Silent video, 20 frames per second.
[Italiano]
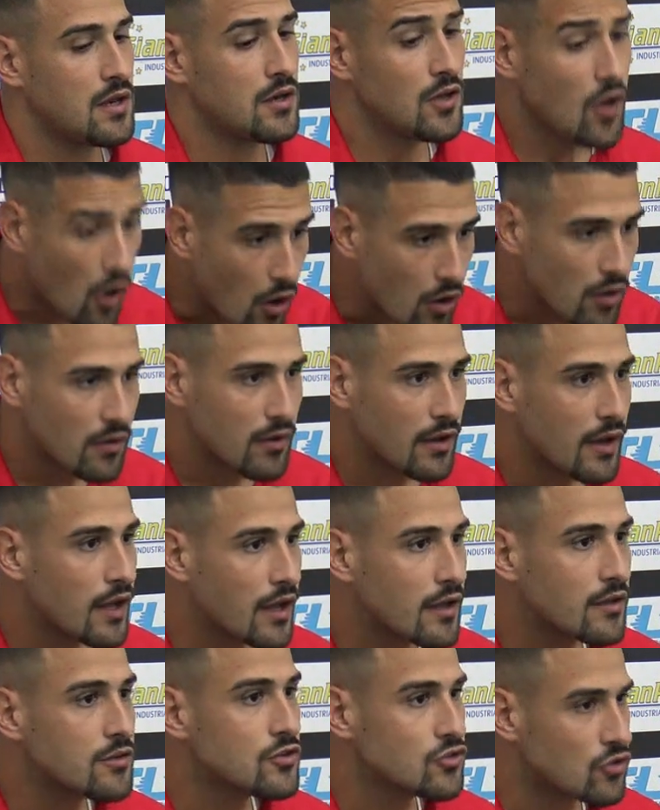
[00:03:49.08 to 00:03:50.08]
No,
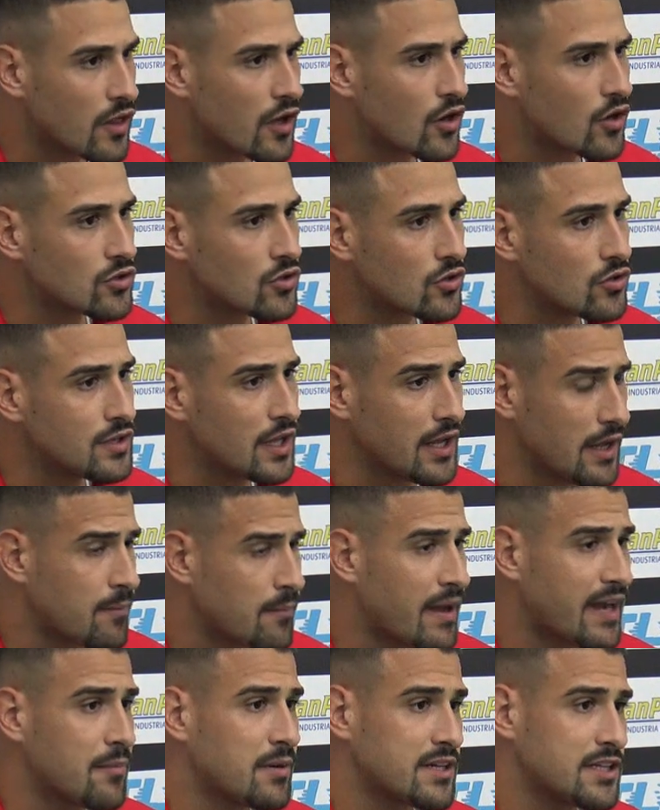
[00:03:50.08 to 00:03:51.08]
io sono d'accordo con te,
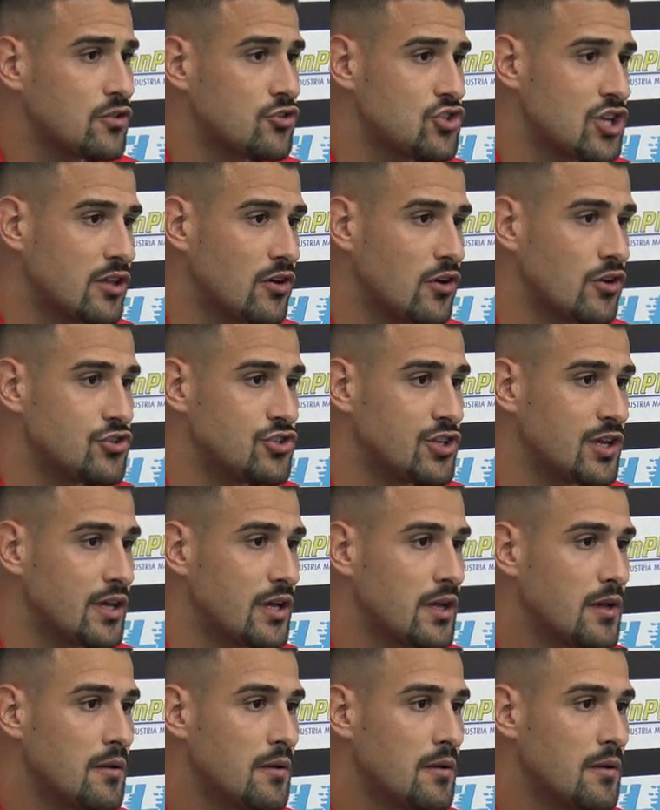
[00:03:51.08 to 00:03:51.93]
ma è ripartito già da oggi.